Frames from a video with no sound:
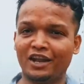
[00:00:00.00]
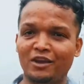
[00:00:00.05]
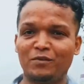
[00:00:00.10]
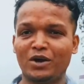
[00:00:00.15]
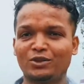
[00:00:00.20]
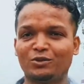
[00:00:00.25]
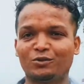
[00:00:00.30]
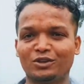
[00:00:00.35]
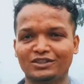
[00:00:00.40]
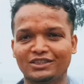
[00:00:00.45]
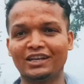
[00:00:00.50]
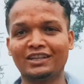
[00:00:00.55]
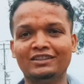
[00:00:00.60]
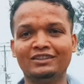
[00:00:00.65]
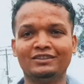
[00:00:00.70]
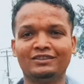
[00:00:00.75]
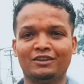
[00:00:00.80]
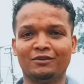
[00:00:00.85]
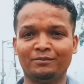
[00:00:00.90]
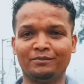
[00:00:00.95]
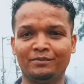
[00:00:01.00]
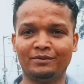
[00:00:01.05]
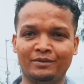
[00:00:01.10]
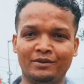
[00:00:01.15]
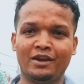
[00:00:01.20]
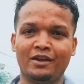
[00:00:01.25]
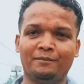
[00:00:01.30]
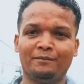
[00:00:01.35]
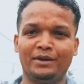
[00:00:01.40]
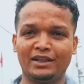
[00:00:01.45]
नई बातों के साथ तो
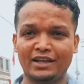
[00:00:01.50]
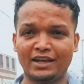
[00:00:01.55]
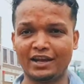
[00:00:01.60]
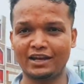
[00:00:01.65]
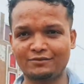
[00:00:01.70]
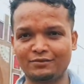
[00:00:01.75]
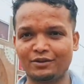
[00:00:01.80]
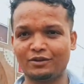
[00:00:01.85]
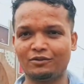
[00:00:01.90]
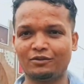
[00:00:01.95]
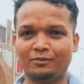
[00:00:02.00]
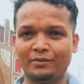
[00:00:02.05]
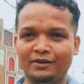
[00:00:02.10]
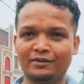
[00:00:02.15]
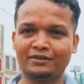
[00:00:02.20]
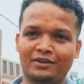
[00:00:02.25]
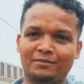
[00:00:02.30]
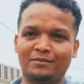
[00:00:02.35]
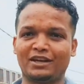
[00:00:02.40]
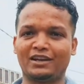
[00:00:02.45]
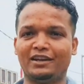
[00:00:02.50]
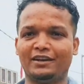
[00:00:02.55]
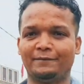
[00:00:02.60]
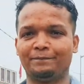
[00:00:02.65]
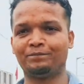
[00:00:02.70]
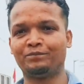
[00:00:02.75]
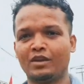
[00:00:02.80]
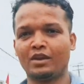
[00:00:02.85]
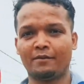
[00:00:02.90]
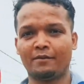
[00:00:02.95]
मिलते हैं नेक्स्ट वीडियो में तकले